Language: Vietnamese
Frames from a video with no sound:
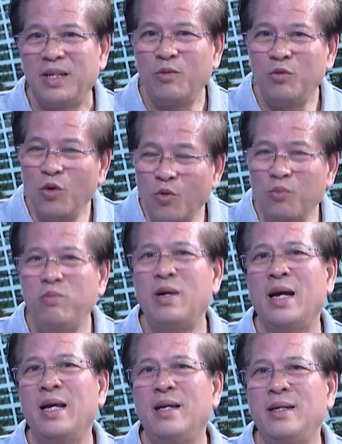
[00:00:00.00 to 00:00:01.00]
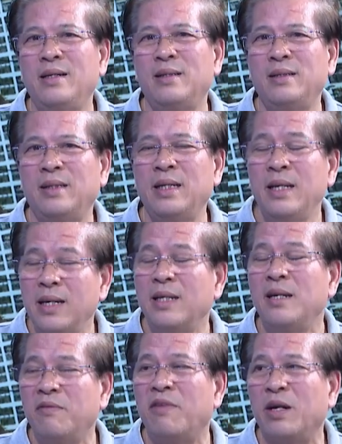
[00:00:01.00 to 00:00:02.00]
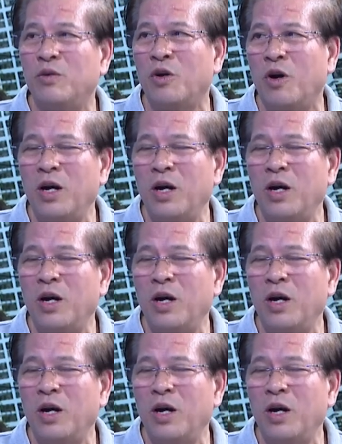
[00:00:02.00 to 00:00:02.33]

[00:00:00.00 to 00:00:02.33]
theo đúng cái ý nghĩa nhân văn của